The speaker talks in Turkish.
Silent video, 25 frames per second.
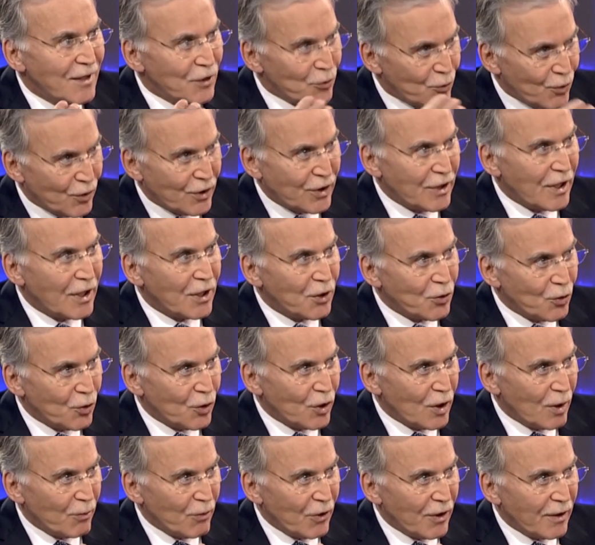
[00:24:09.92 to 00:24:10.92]
Türkiye'nin
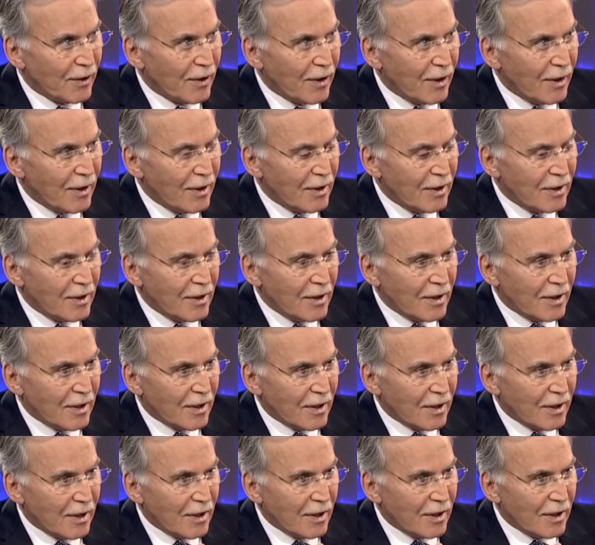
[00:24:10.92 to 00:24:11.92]
gündeminde.
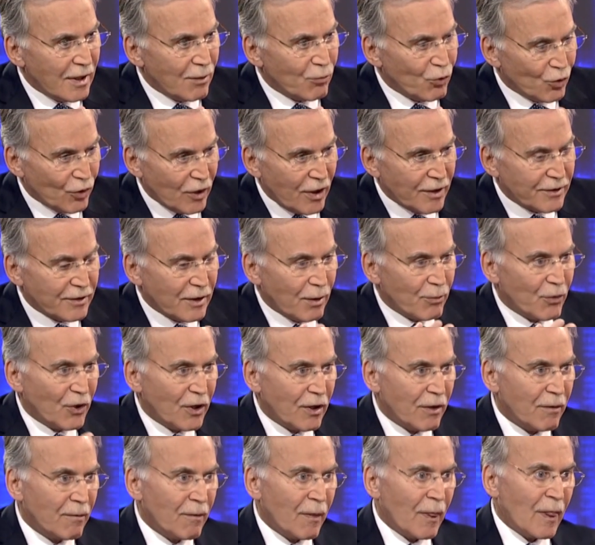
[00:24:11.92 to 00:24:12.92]
E, bunlar
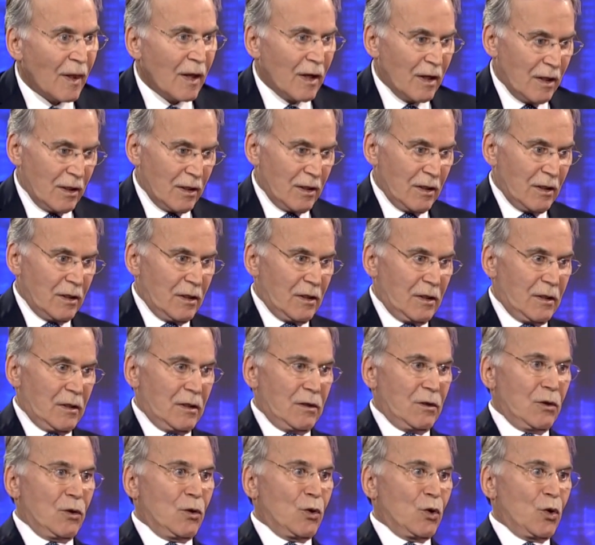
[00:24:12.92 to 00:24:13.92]
tabii e,
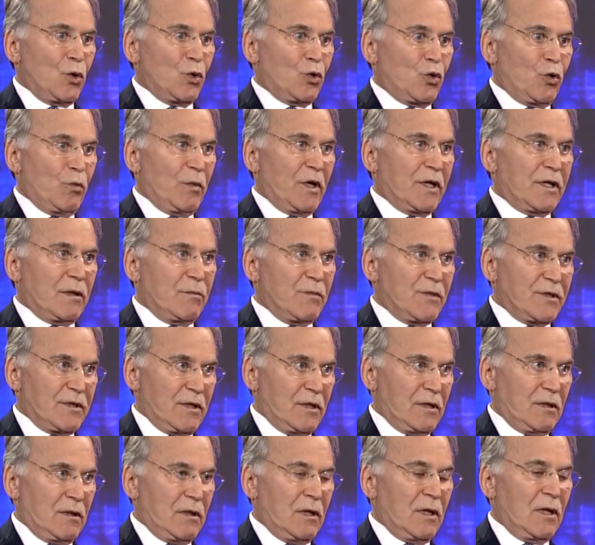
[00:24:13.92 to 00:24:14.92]

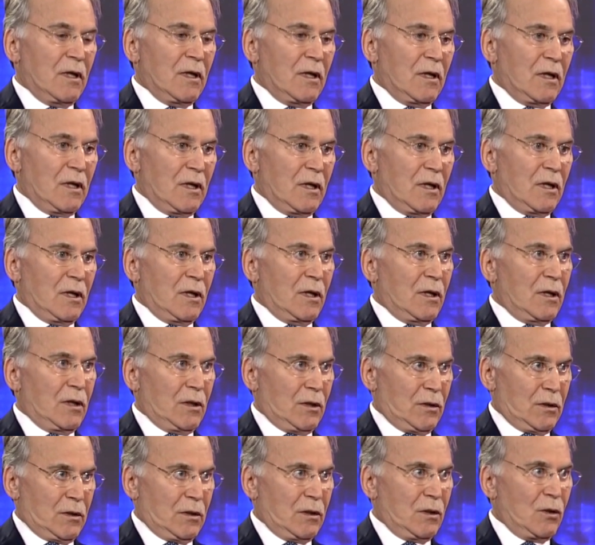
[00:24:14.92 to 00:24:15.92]
hükümetimizin e,
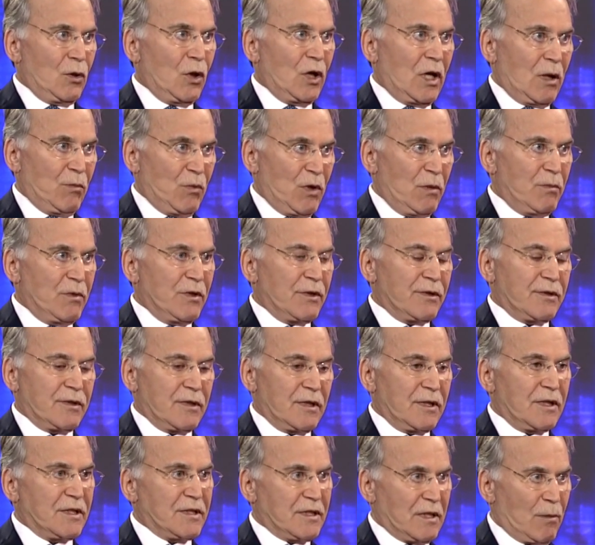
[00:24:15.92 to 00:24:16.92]
önemli bir
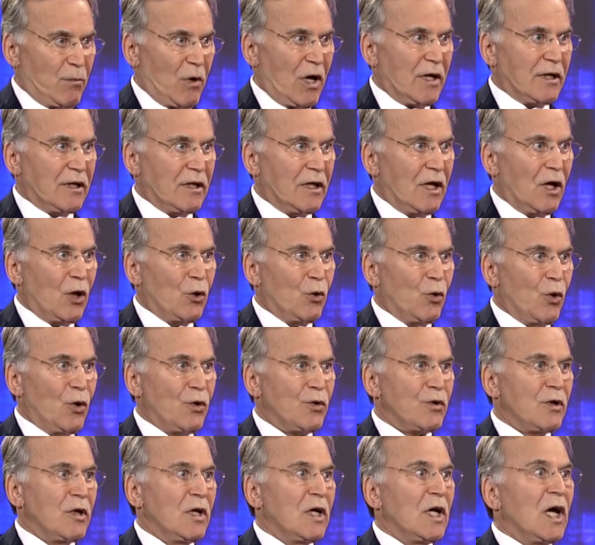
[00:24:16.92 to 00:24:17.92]
e, zamanını
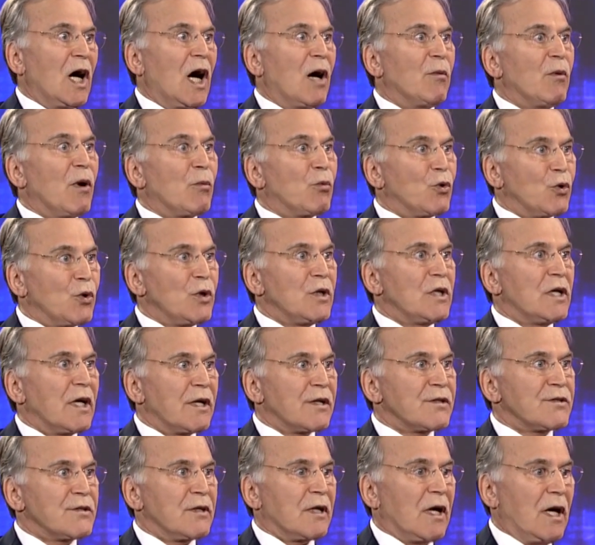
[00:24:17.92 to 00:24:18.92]
alıyor. Ama bunun
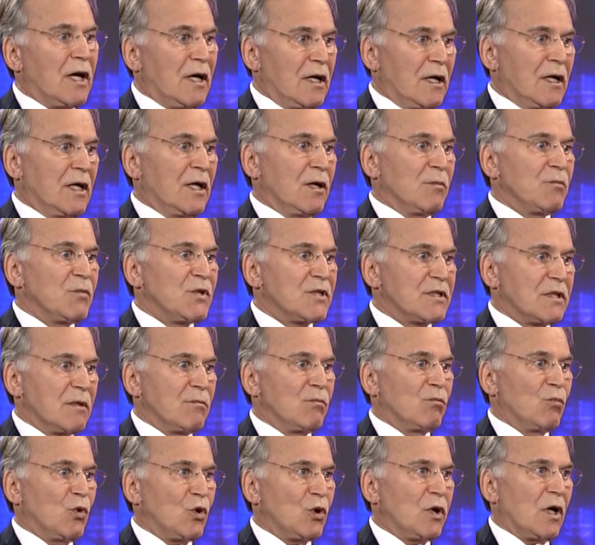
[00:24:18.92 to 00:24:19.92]
yanı sıra
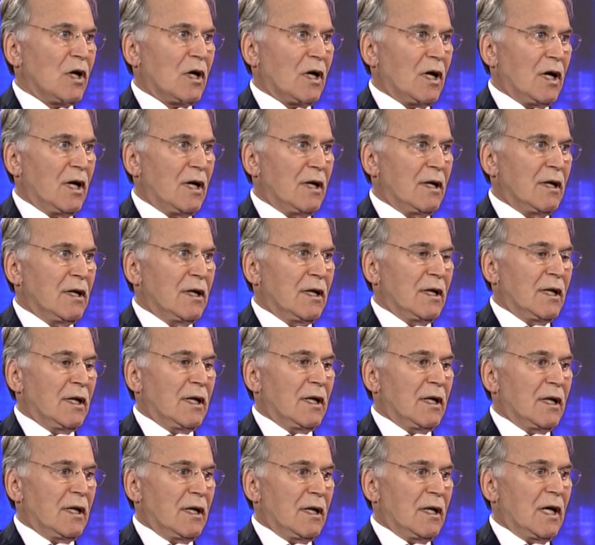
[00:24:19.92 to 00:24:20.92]
bizim mutlaka
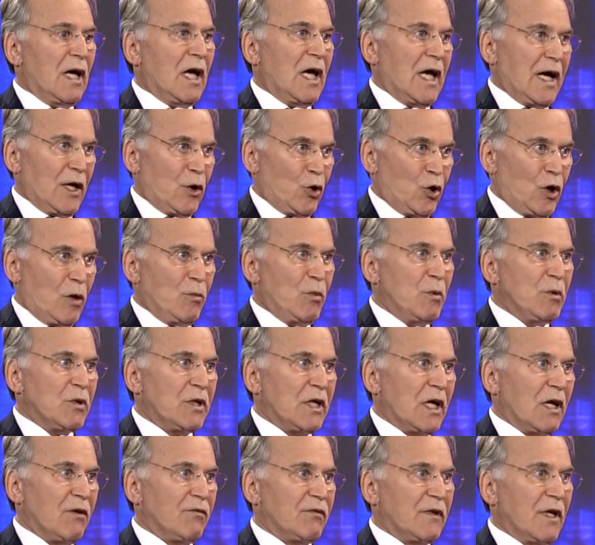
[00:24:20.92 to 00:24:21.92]
e, ekonomi bir
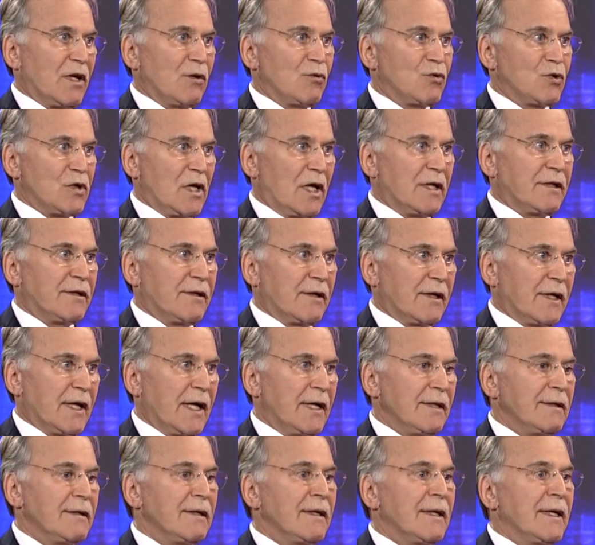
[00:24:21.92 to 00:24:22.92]
taraftan
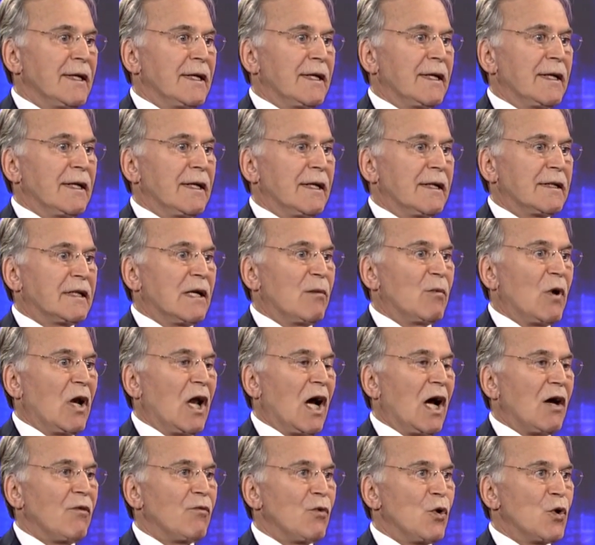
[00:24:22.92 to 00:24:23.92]
düzeltirken e, temel
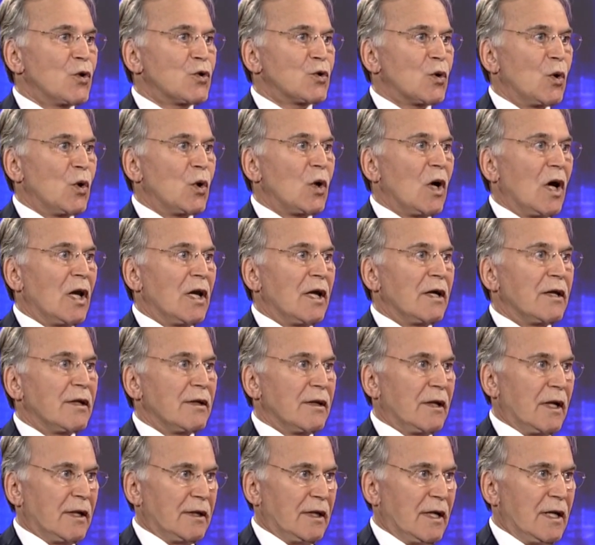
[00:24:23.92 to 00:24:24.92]
hak ve özgürlük
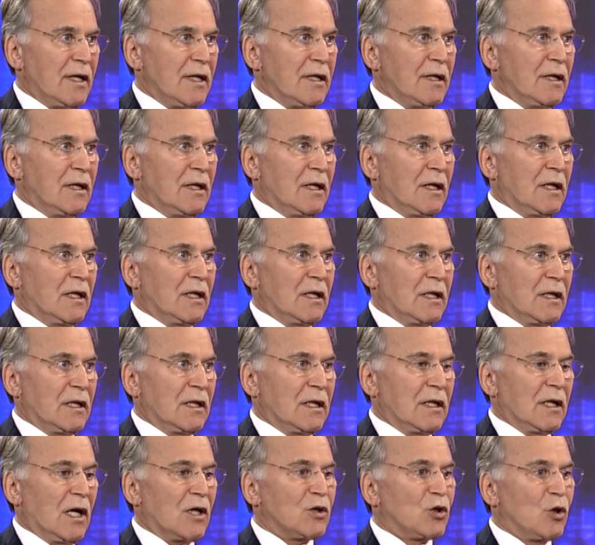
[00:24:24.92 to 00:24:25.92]
alanında da
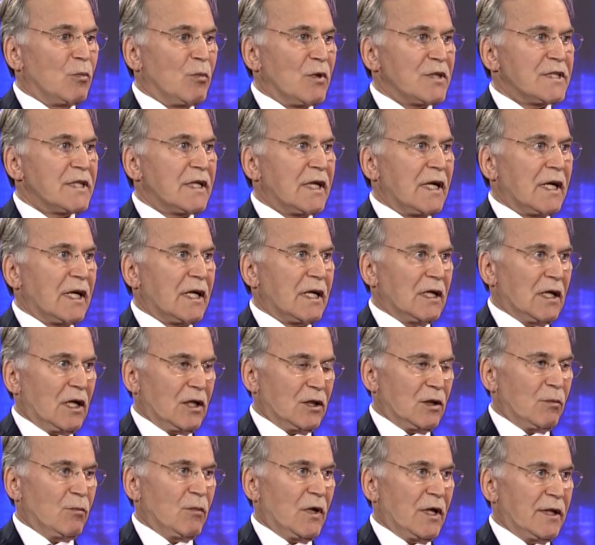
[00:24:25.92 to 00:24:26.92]
e, atılması gereken
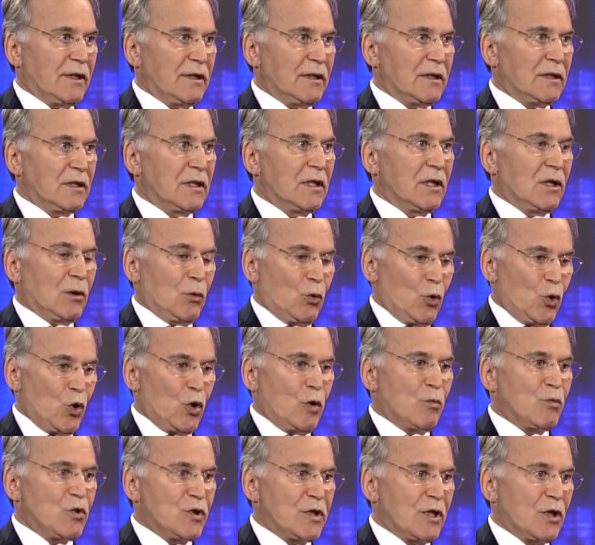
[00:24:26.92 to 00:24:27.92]
adımları
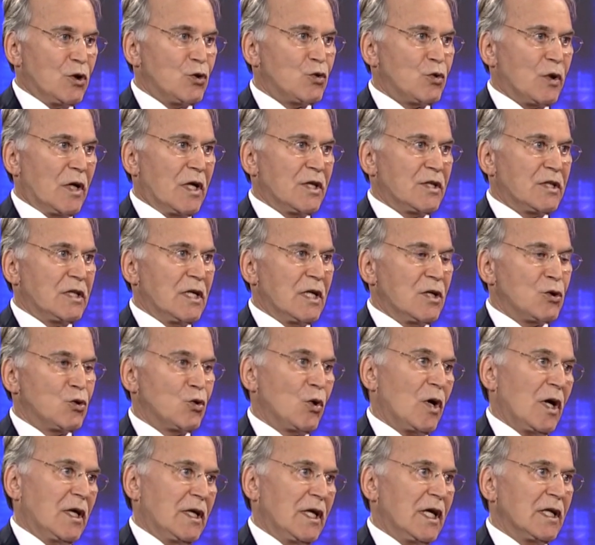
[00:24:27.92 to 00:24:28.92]
önümüzdeki süreçte
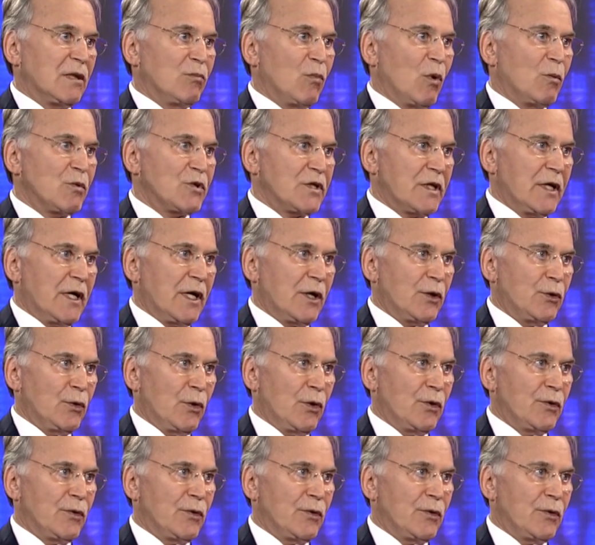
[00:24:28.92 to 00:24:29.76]
süratle atmamız gerekiyor.